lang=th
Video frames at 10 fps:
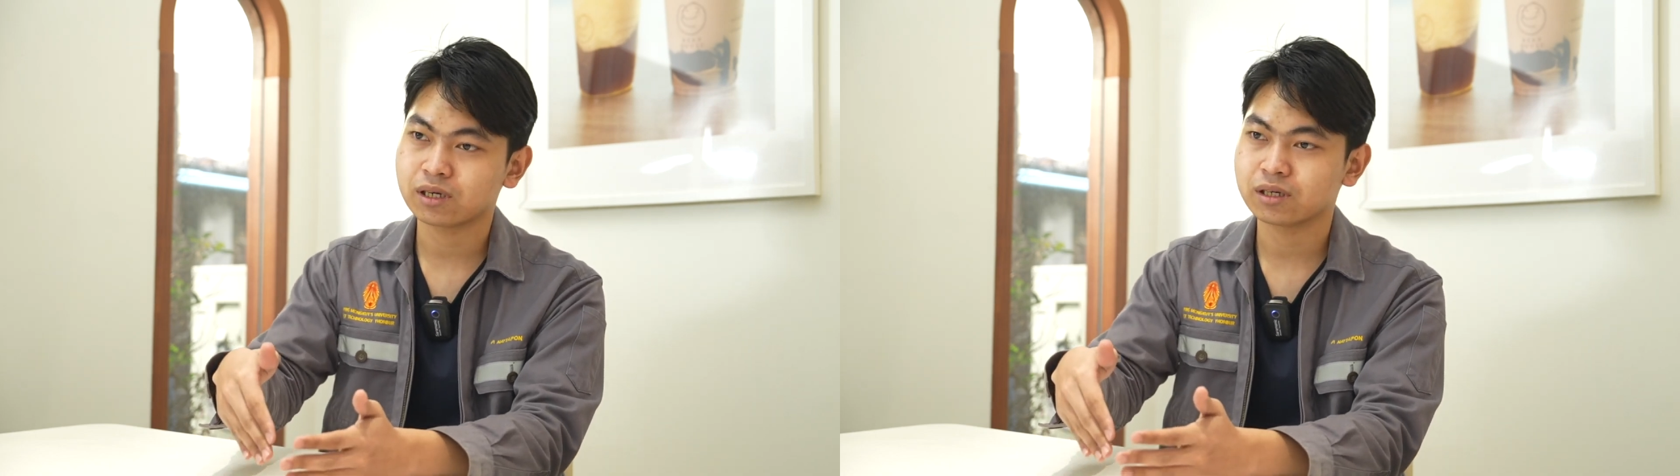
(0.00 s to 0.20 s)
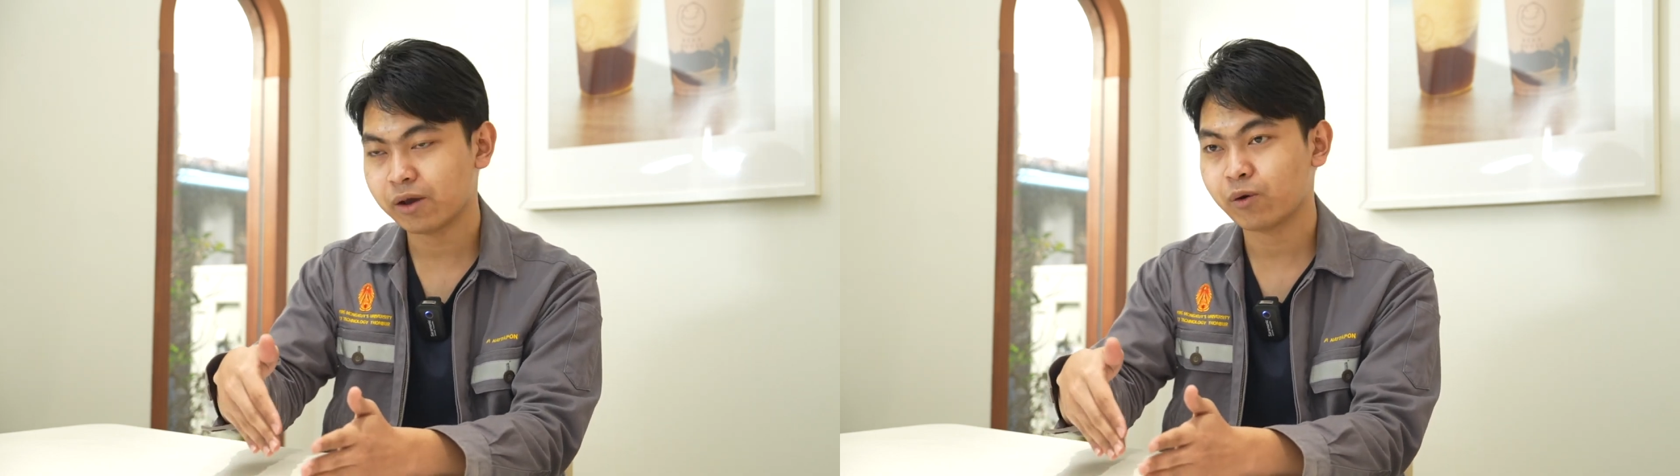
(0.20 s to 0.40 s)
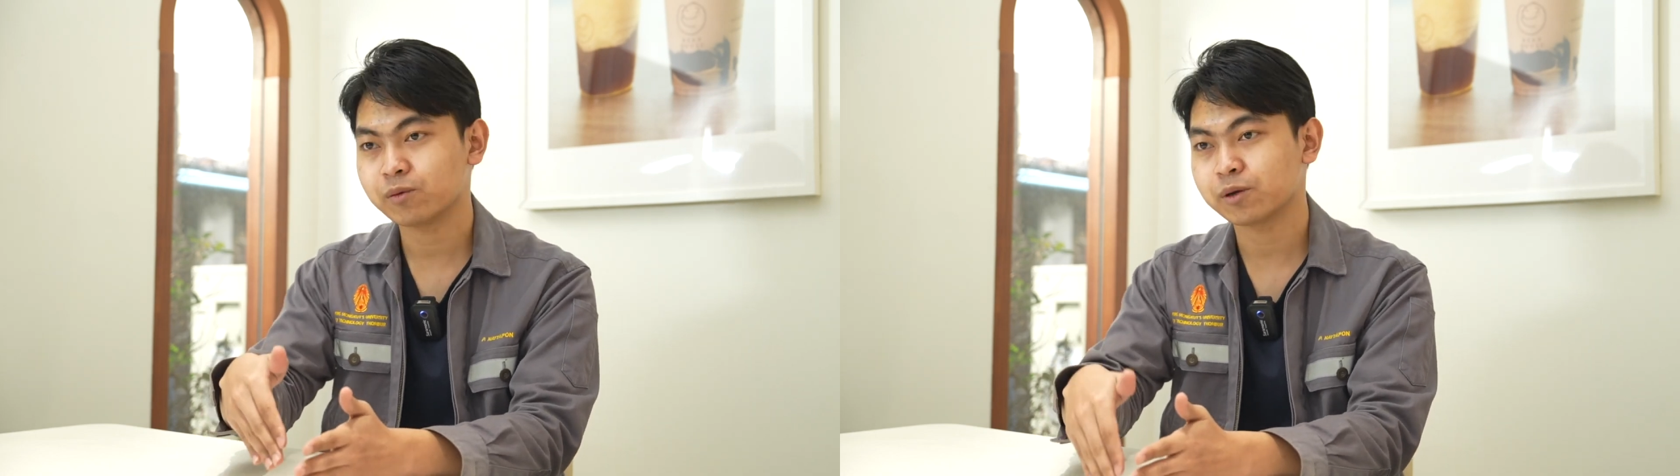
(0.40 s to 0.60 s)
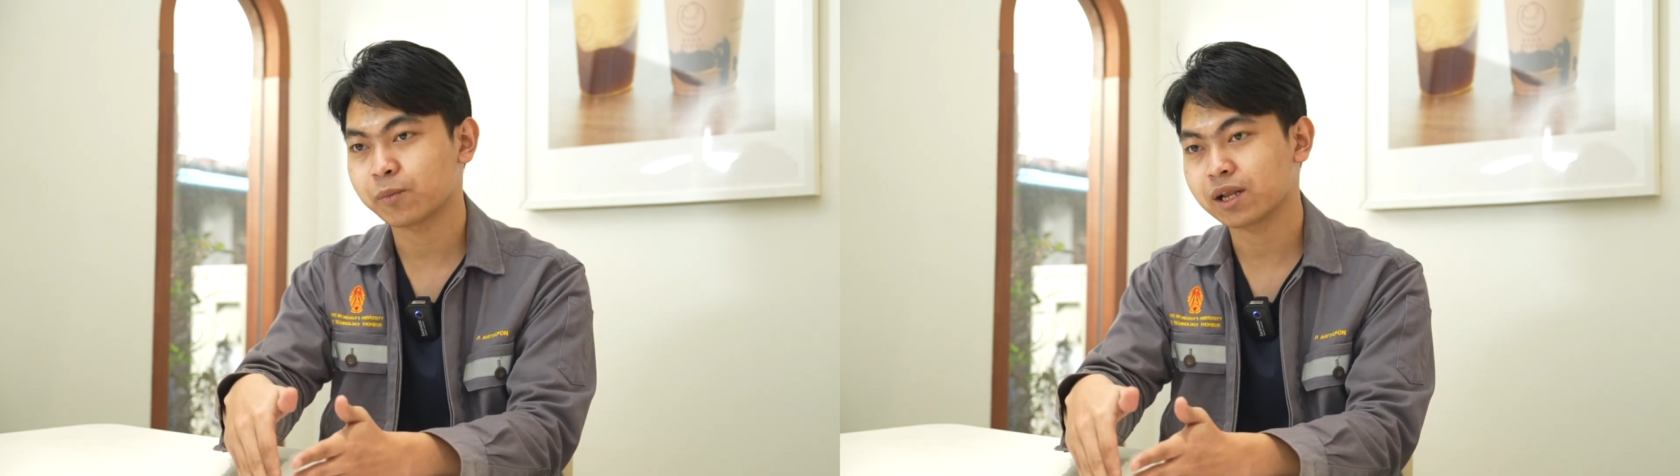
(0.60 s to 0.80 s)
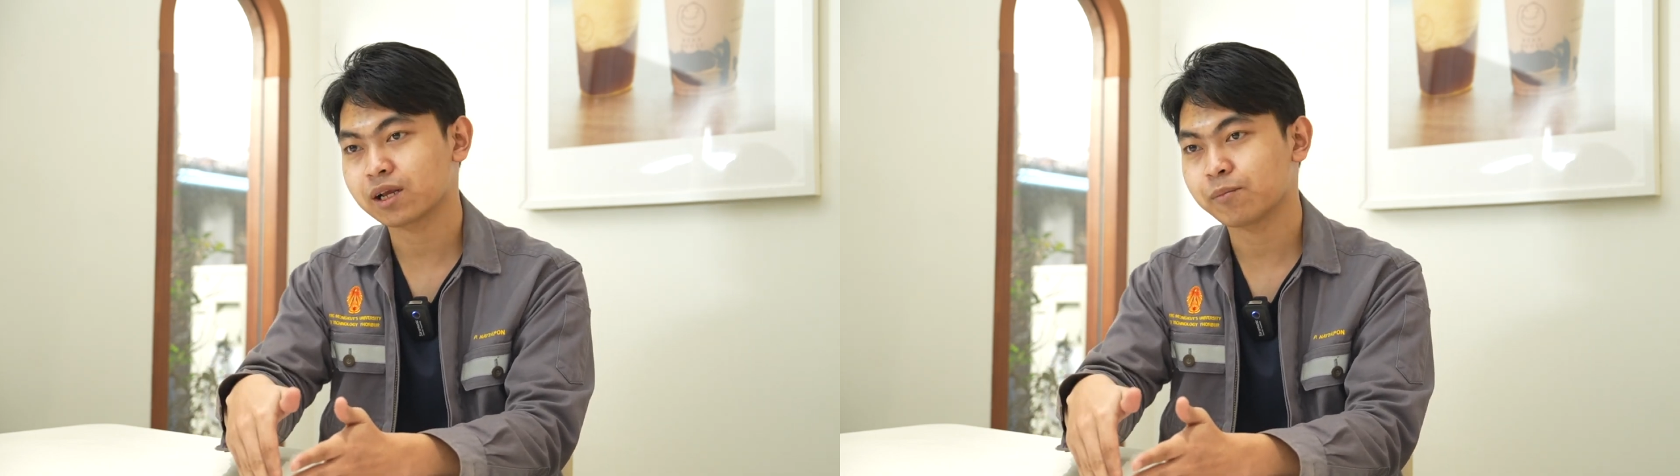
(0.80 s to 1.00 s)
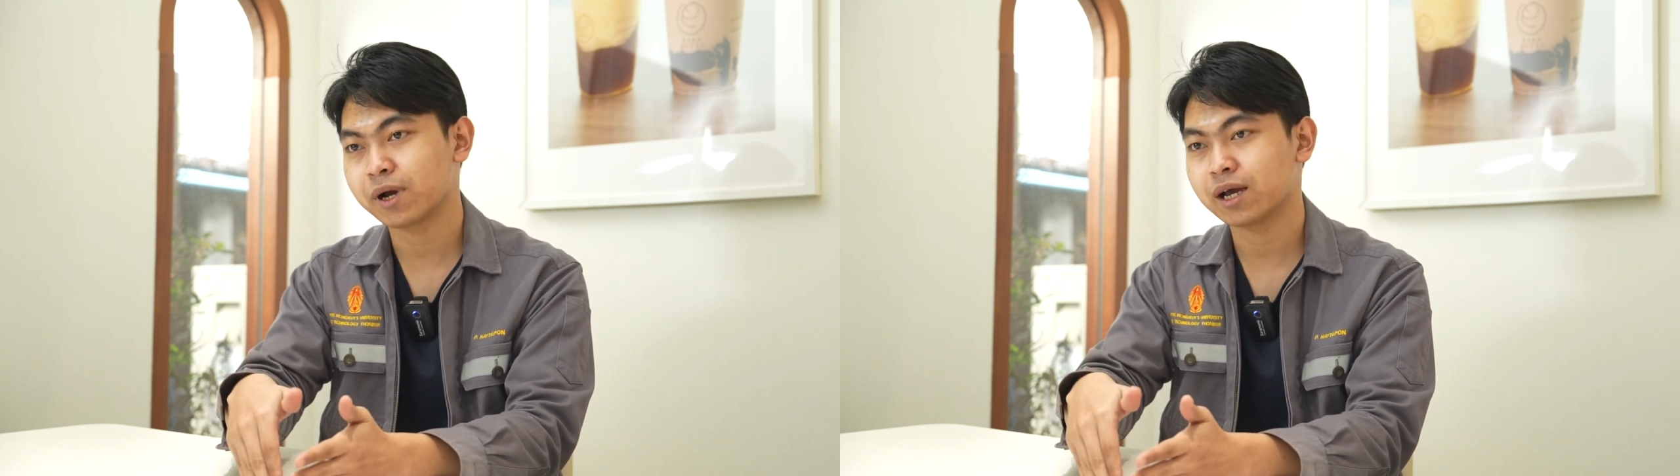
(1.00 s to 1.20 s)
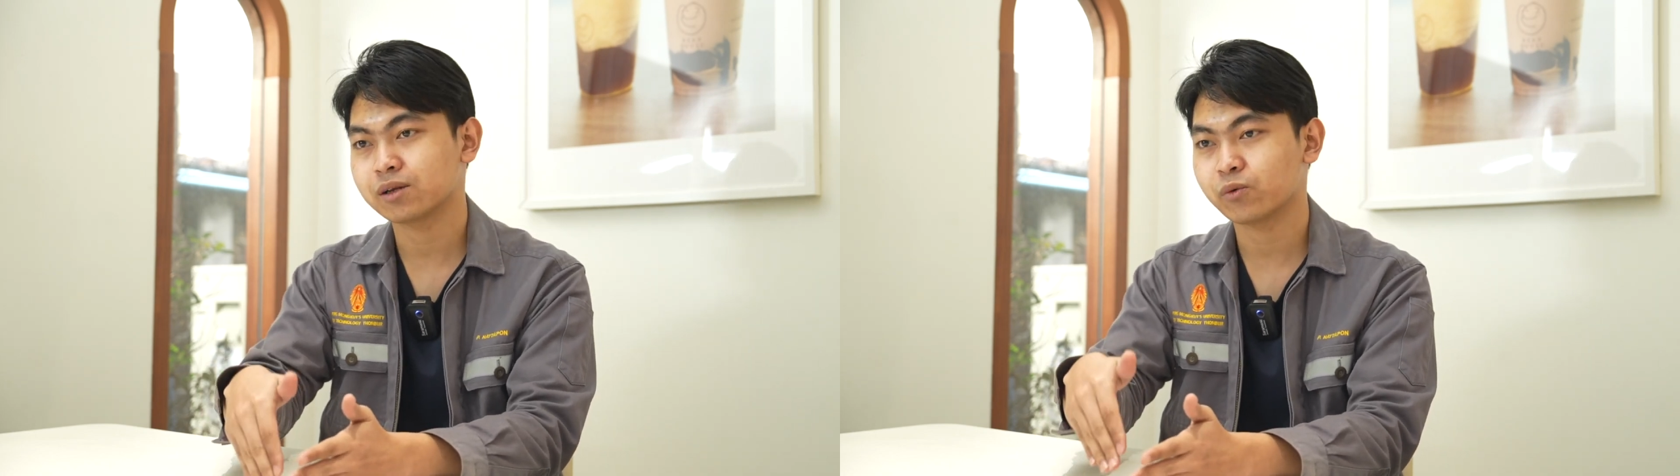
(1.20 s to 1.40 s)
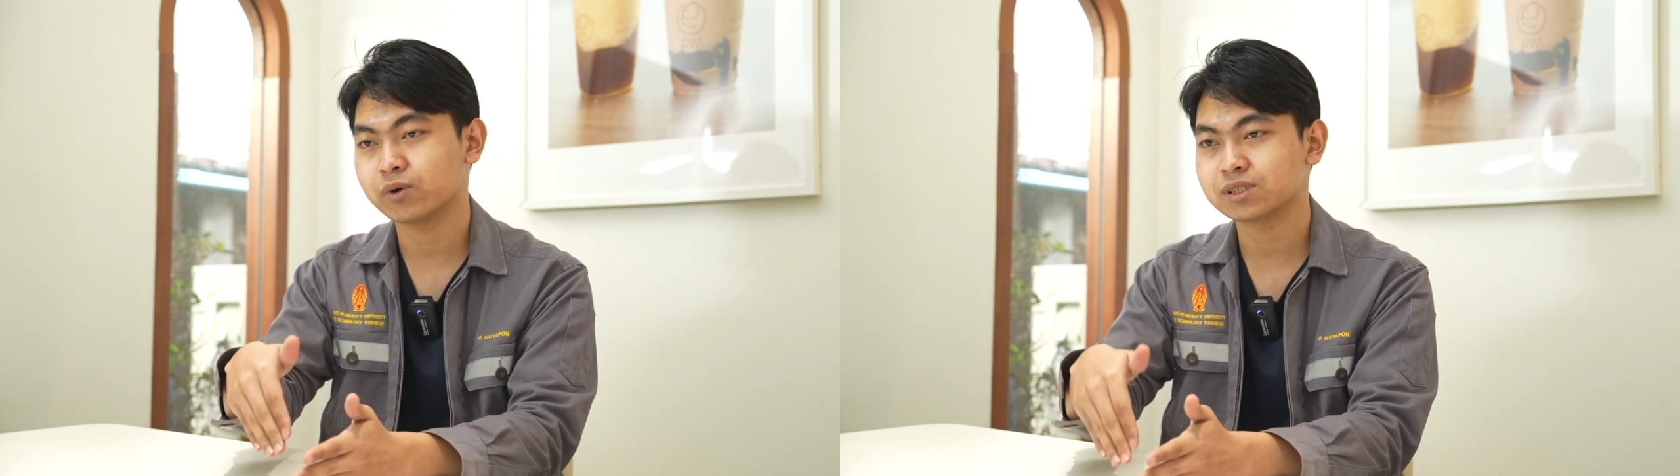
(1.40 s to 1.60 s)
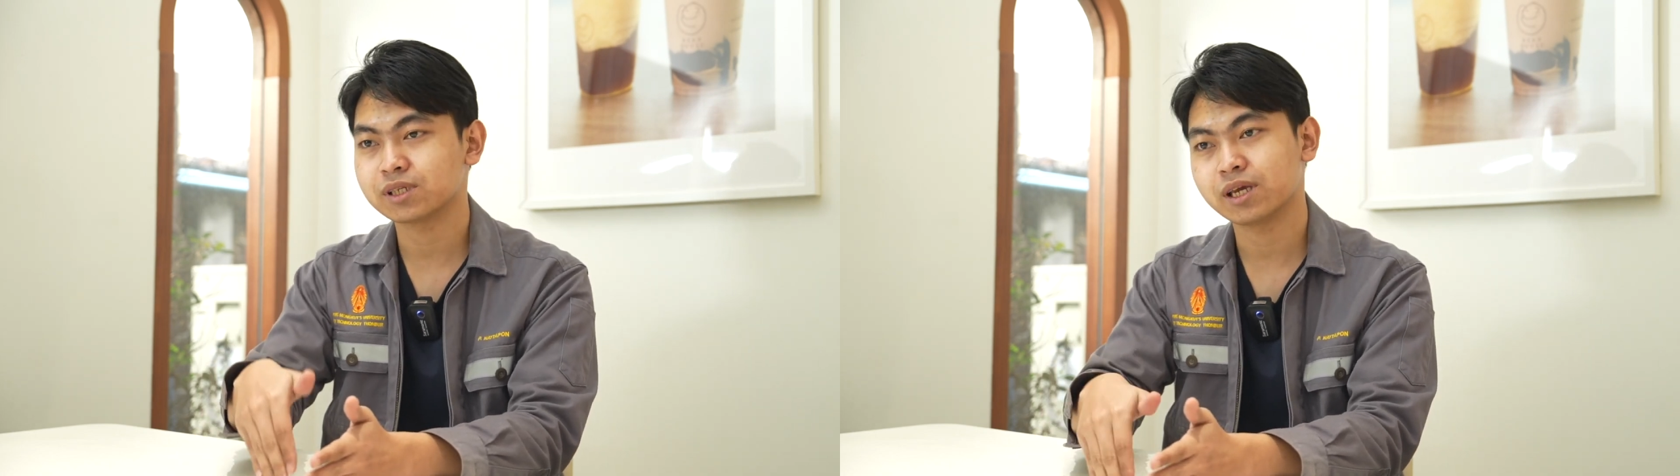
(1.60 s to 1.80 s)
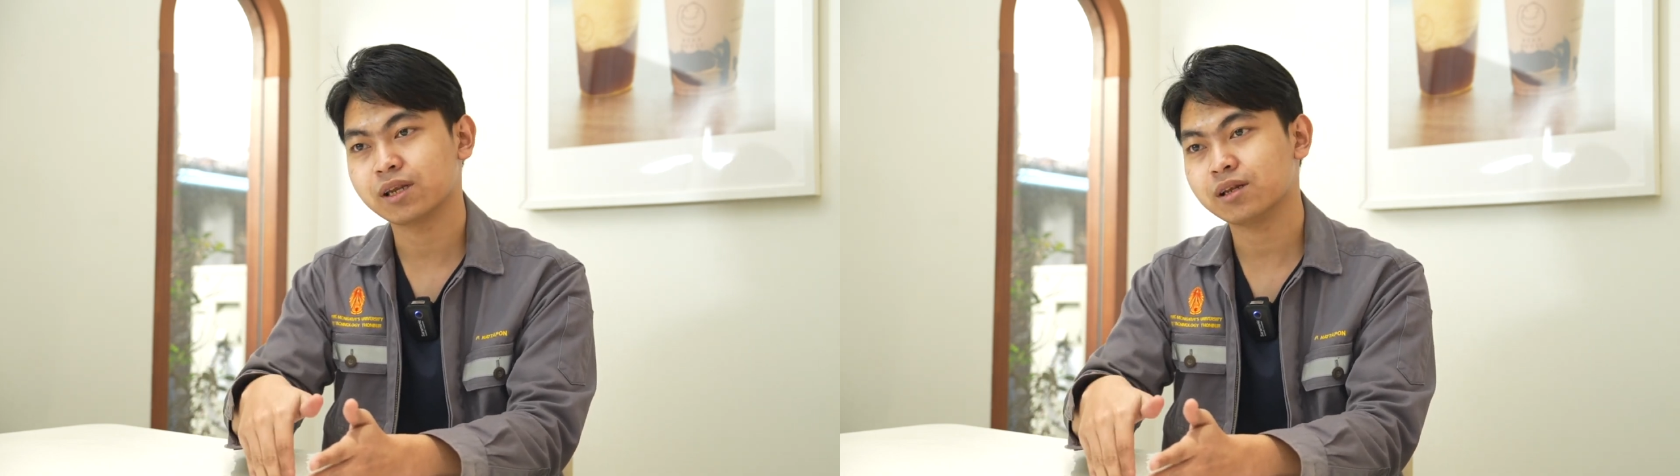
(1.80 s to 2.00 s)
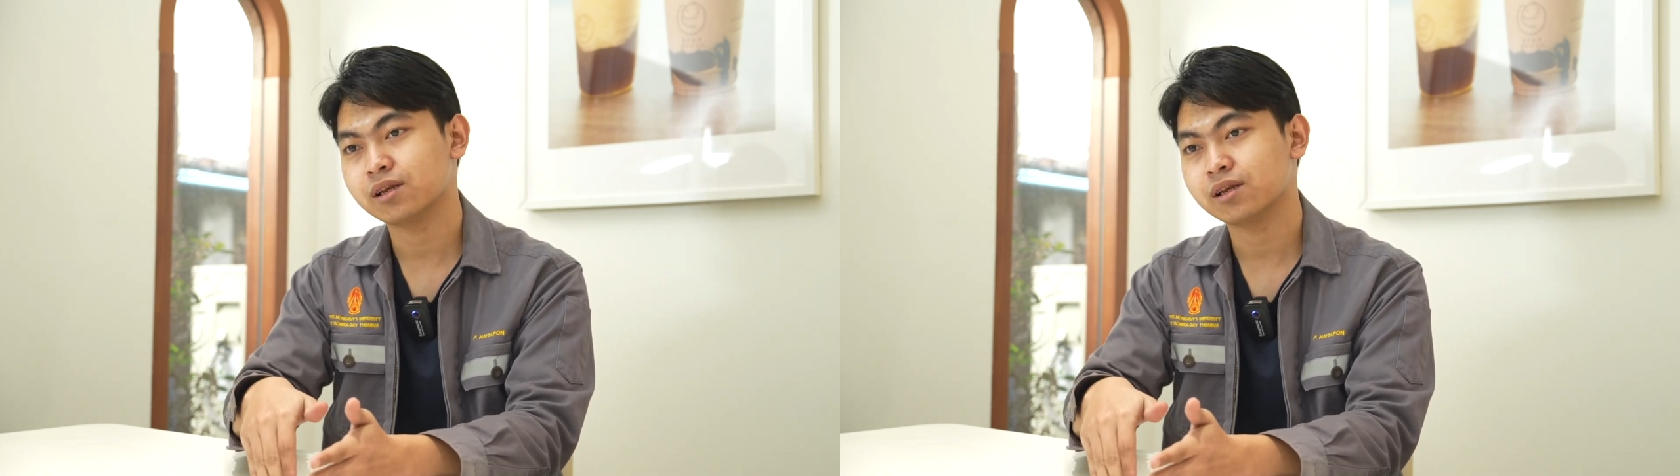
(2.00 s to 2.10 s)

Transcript: ให้ความสำคัญกับมันควรจะเน้น